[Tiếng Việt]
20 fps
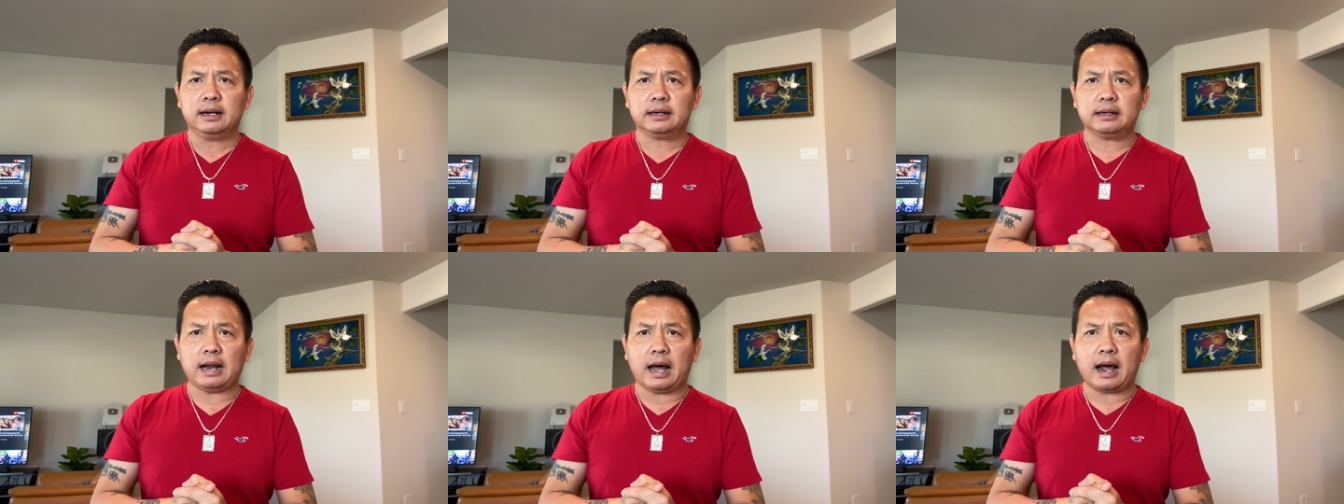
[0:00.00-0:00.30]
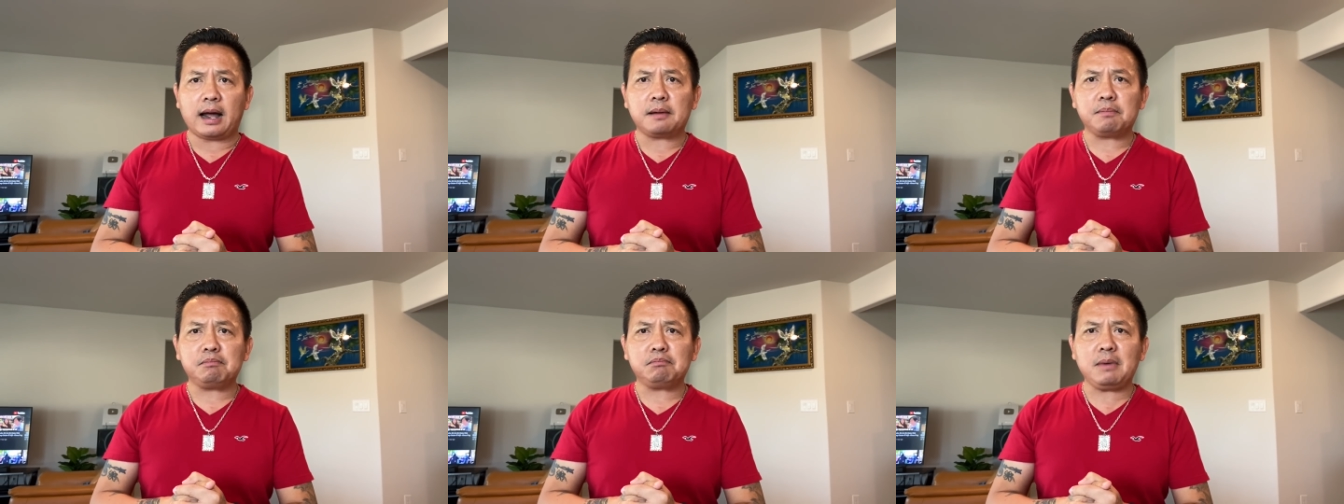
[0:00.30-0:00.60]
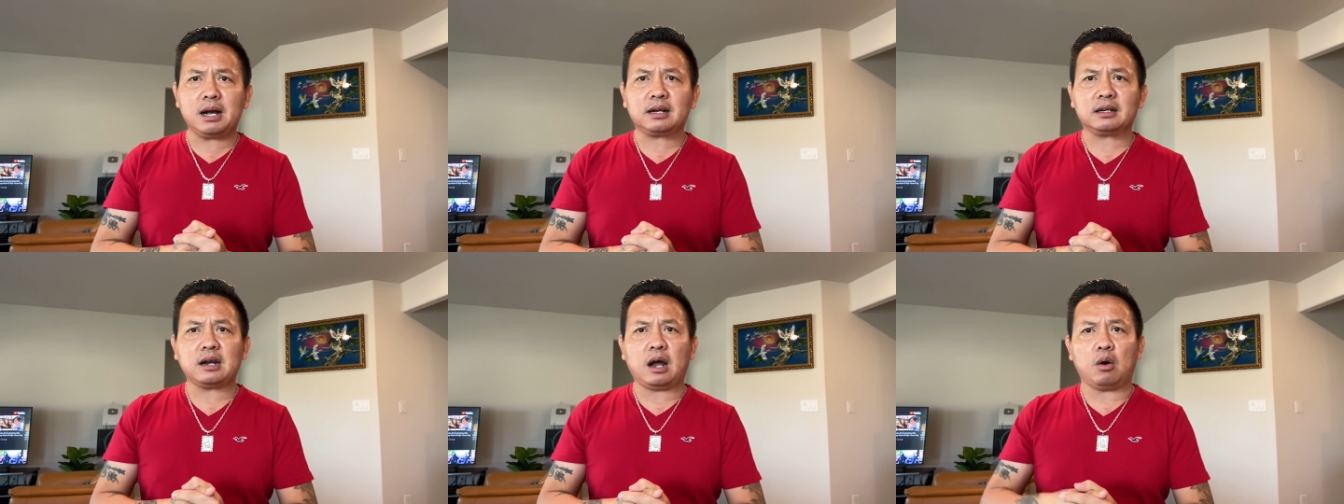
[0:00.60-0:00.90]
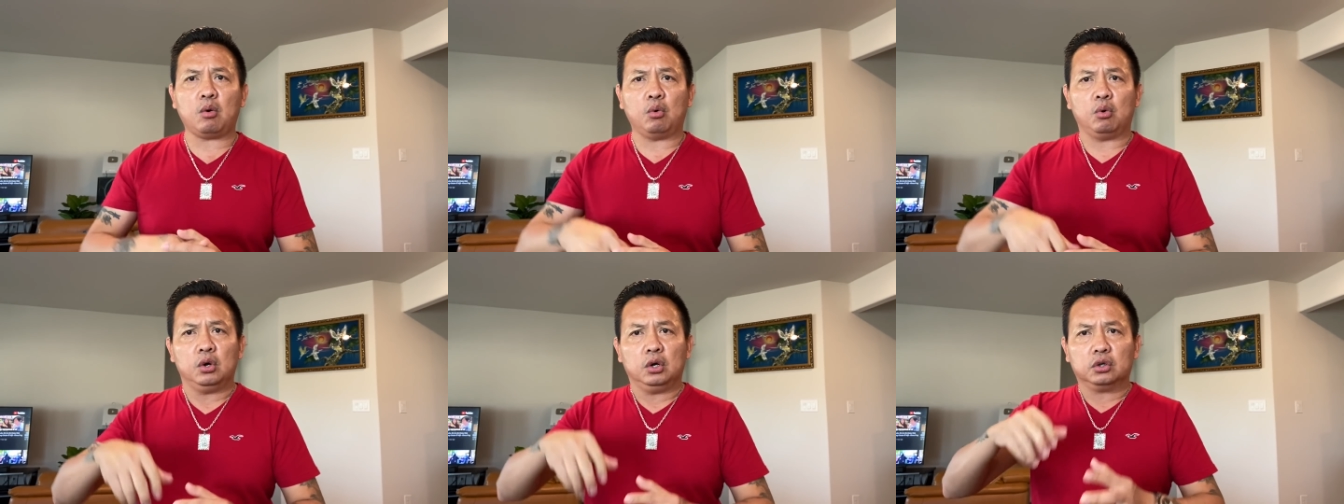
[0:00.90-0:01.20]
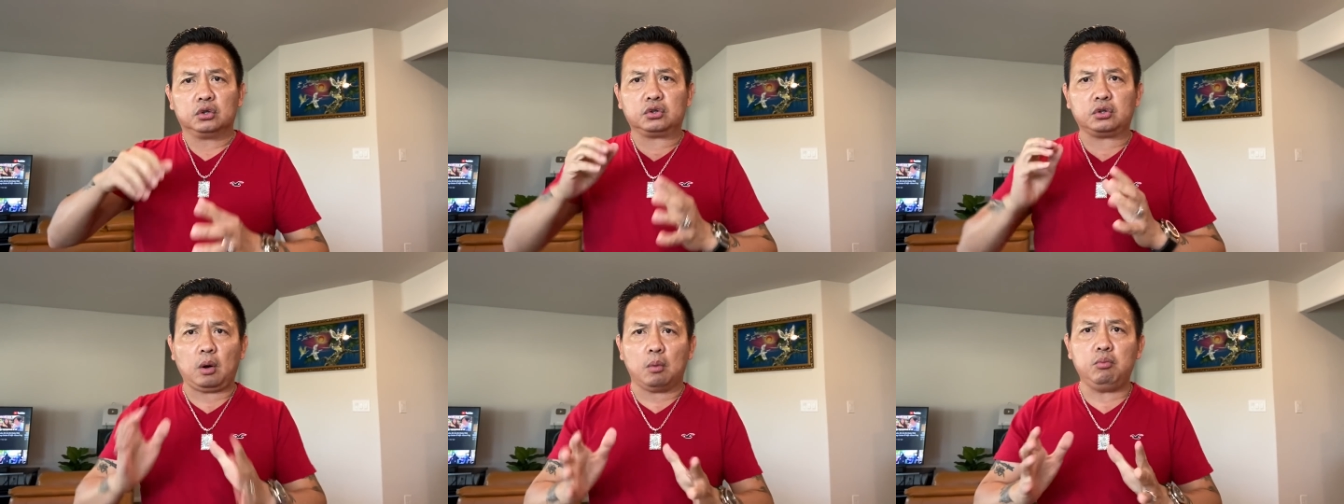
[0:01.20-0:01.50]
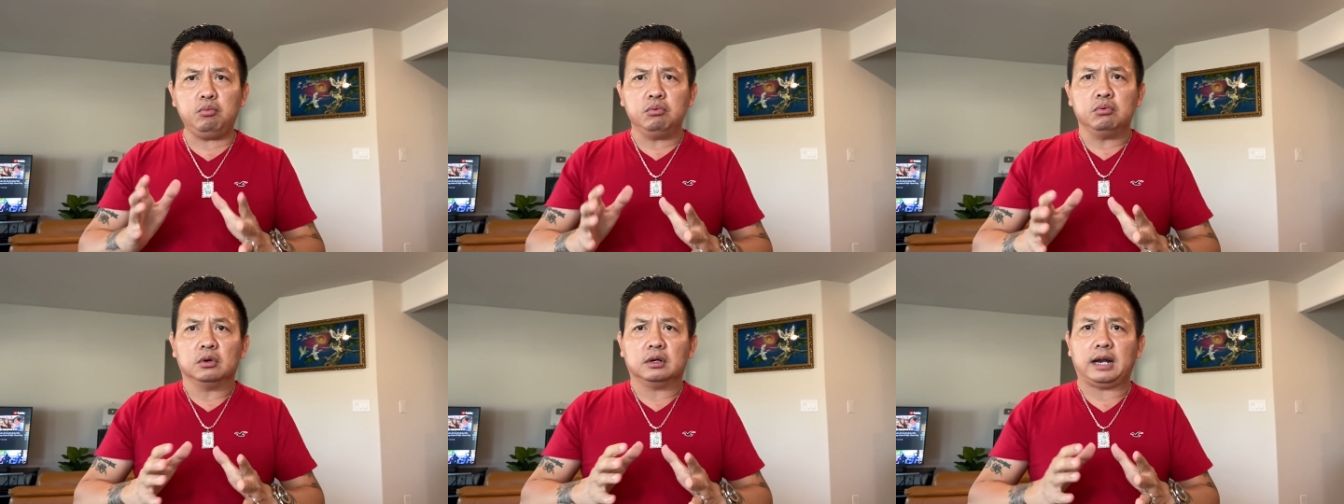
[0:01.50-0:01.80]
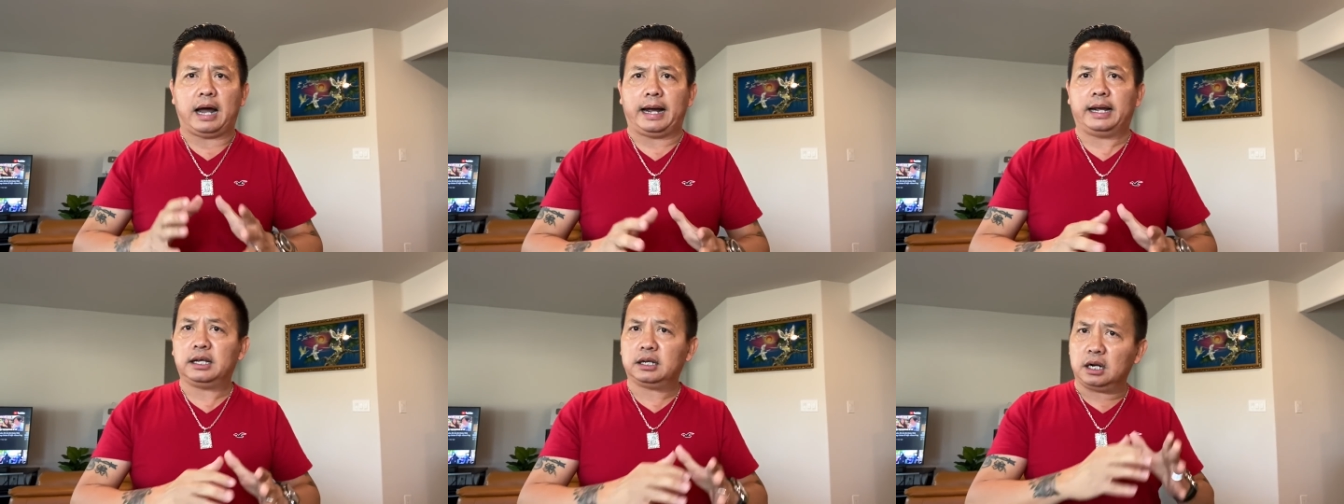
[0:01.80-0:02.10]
đã bắt đầu chống lại